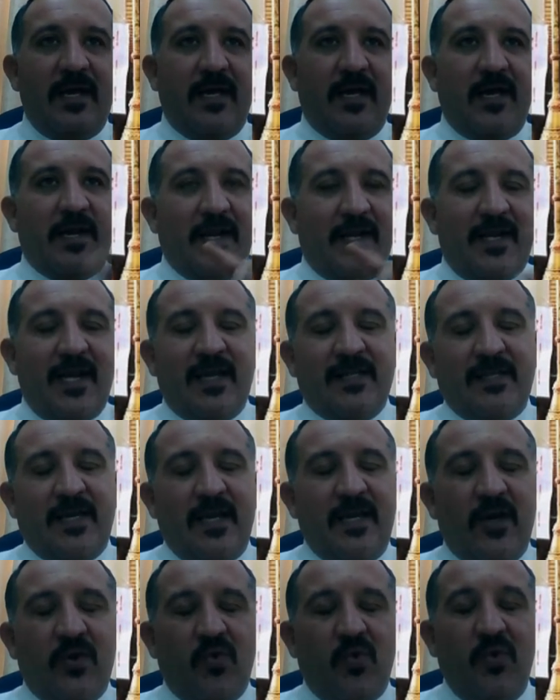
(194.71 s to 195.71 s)
الحركات
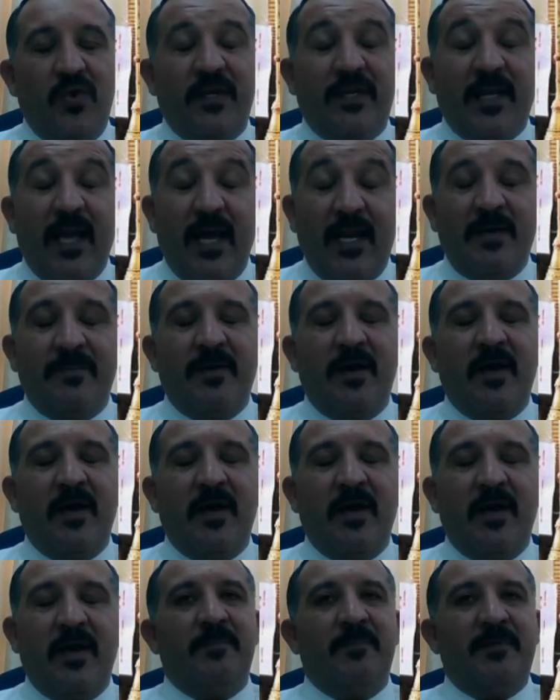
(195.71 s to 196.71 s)
على كل كلمة
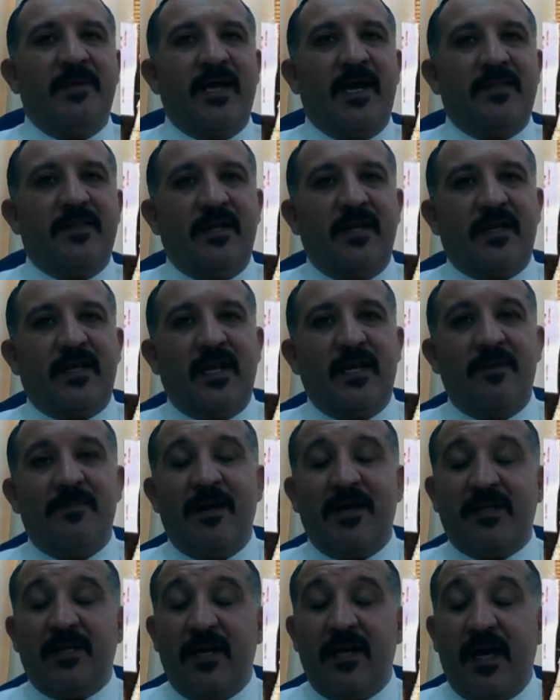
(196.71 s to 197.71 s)
من هذه
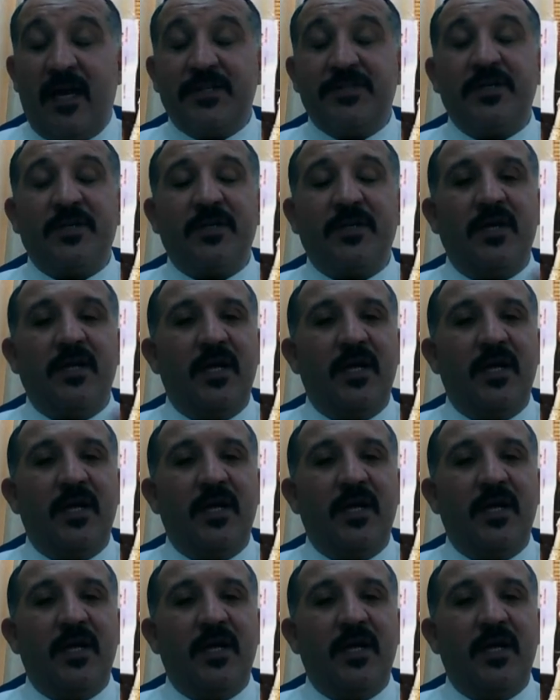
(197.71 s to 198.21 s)
الكلمات العشر